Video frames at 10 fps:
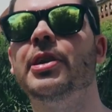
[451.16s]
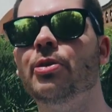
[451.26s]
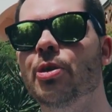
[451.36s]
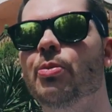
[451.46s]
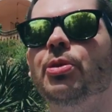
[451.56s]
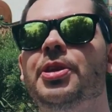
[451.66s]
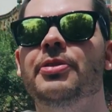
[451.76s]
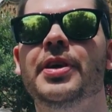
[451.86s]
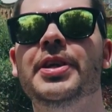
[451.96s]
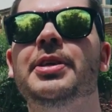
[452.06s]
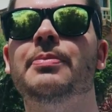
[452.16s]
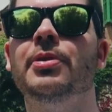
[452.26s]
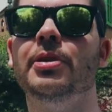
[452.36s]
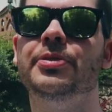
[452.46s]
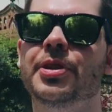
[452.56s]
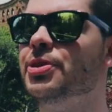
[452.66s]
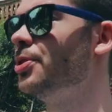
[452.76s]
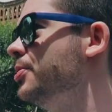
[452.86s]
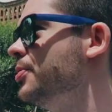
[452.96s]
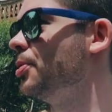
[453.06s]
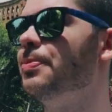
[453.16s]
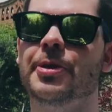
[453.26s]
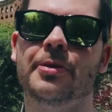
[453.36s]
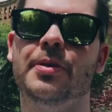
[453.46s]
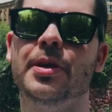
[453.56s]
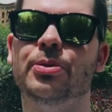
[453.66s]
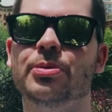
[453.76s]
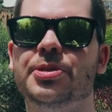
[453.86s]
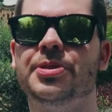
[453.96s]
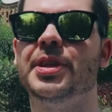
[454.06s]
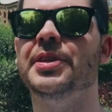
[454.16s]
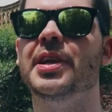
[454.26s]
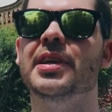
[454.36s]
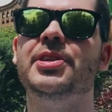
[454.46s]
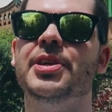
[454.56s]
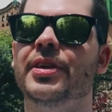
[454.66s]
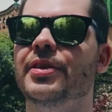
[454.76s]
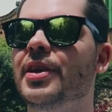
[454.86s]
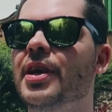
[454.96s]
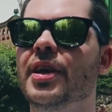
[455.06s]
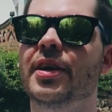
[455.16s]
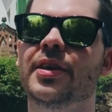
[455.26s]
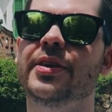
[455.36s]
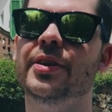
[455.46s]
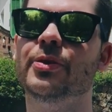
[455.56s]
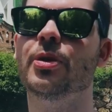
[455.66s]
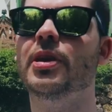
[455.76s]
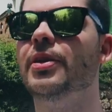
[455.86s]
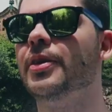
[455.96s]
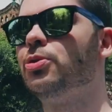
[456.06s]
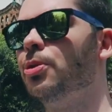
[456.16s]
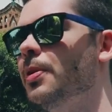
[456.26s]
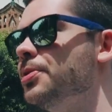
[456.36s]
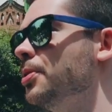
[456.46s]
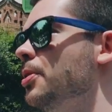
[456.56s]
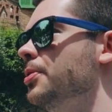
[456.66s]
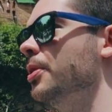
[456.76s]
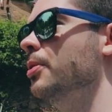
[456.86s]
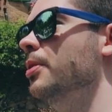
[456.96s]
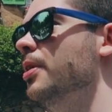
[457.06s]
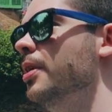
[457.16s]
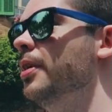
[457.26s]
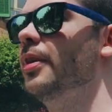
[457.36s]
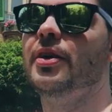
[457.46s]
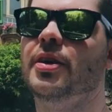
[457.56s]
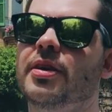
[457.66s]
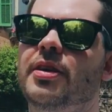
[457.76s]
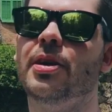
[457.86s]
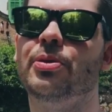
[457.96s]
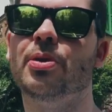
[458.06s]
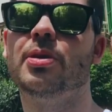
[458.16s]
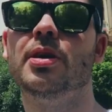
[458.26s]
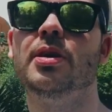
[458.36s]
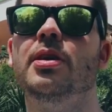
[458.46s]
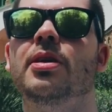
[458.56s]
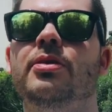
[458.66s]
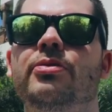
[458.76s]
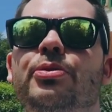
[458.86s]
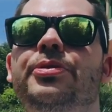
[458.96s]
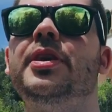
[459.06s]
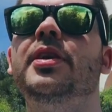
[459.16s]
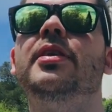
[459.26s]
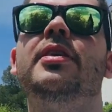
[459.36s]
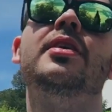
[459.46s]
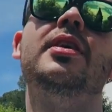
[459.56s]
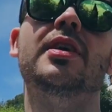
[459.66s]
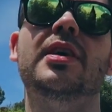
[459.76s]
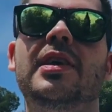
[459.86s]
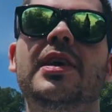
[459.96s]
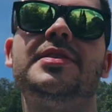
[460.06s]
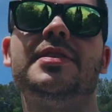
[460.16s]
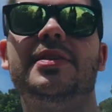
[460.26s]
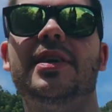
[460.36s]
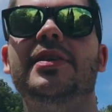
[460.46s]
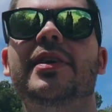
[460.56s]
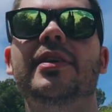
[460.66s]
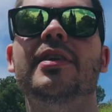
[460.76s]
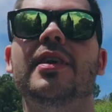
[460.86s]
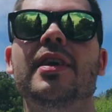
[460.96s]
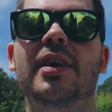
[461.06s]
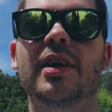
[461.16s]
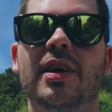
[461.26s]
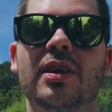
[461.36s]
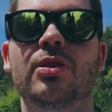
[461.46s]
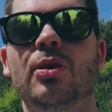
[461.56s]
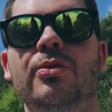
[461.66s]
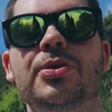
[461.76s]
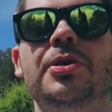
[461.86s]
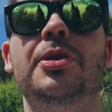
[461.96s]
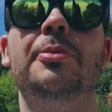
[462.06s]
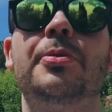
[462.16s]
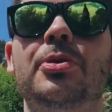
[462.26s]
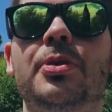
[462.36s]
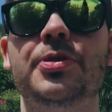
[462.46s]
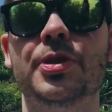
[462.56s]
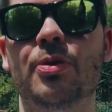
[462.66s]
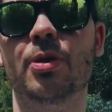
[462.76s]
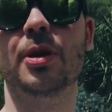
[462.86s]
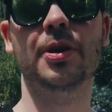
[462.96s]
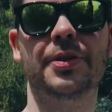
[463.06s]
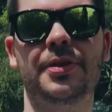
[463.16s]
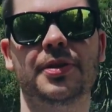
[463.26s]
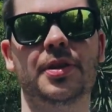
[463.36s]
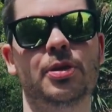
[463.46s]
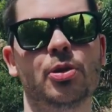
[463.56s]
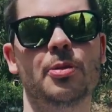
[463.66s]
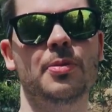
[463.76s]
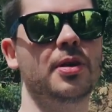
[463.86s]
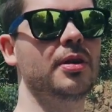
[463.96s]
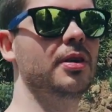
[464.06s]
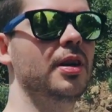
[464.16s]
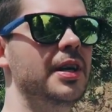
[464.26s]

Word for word: Такое модное веяние было в 1901 году со стороны англичан. И Гуэль решил построить такой городок э, внутри леса, сада. Но в итоге он продал всего три дома.